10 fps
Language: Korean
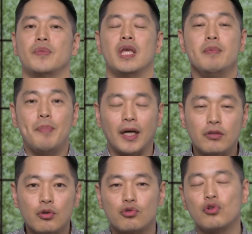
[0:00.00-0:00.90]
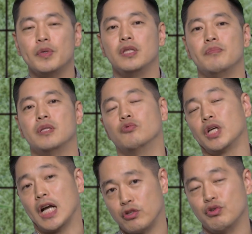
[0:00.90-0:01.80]
이미 받은 것으로 믿는 믿음 우리
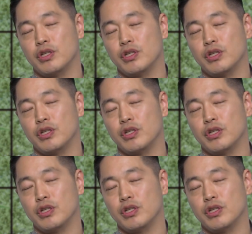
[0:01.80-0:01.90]
가지고